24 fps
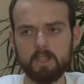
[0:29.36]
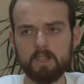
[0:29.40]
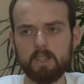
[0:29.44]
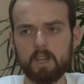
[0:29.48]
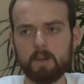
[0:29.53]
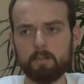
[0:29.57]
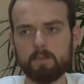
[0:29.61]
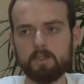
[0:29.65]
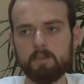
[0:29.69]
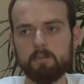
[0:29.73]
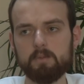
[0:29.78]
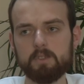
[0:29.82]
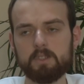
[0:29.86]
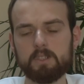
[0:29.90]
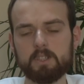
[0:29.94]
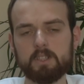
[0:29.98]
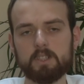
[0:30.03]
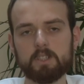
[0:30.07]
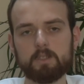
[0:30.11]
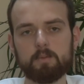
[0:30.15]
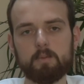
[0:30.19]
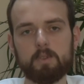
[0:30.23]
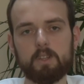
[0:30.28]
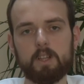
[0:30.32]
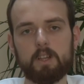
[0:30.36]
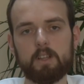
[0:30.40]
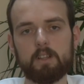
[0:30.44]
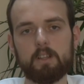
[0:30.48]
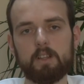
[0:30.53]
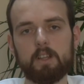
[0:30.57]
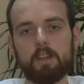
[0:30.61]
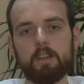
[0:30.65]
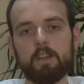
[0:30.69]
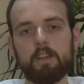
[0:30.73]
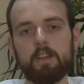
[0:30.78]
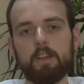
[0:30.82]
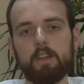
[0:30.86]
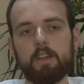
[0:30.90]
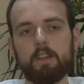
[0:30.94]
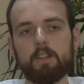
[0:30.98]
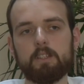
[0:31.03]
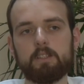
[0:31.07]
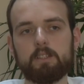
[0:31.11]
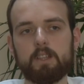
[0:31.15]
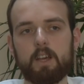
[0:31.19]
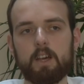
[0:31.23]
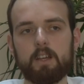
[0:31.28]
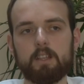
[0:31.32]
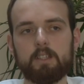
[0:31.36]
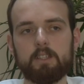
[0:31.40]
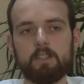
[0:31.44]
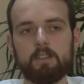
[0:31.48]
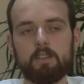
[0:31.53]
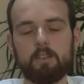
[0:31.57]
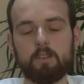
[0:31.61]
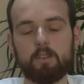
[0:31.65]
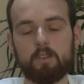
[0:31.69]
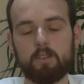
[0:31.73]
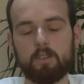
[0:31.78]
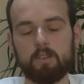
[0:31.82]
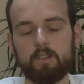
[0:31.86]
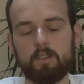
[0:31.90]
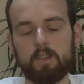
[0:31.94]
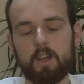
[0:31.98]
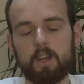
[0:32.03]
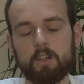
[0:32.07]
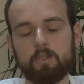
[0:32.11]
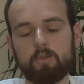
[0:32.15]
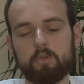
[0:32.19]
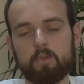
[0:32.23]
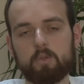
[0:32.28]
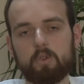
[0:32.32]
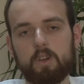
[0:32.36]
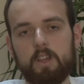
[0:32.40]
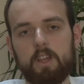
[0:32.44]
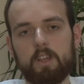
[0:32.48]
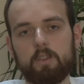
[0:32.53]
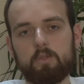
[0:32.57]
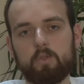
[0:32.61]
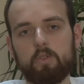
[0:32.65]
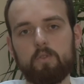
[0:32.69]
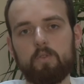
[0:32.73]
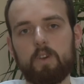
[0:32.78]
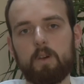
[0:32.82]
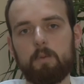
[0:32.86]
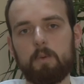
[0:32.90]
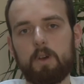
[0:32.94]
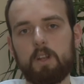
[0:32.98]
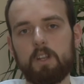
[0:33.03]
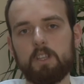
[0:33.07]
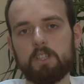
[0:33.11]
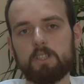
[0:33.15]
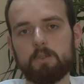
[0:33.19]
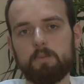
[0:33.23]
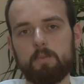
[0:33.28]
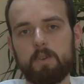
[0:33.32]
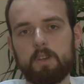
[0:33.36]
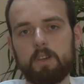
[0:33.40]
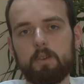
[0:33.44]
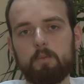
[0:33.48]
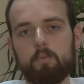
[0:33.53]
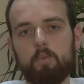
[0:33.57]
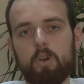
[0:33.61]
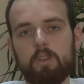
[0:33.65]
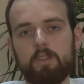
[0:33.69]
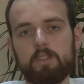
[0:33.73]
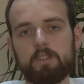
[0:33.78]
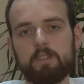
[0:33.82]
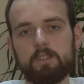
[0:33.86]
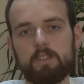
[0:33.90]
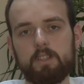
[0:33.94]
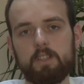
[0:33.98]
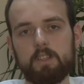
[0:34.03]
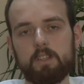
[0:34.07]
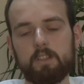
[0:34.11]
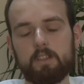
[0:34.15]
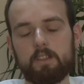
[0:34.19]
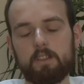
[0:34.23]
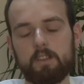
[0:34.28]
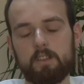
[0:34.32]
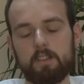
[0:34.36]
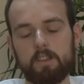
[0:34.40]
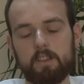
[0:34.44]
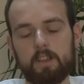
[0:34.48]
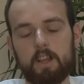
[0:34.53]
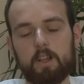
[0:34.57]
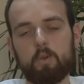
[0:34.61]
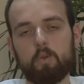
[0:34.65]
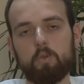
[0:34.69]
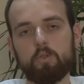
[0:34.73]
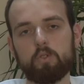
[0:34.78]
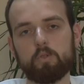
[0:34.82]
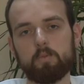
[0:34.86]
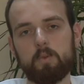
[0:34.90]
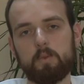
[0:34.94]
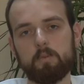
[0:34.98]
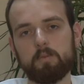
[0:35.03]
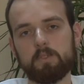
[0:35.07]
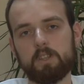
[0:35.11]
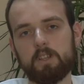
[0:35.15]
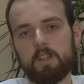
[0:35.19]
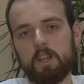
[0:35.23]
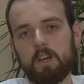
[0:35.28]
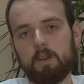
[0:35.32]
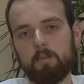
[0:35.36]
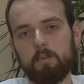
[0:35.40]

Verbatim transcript: Yaptığımız çalışmalarda sadece daha çok elektronik haberleşme mühendisliğinden oluşmamıza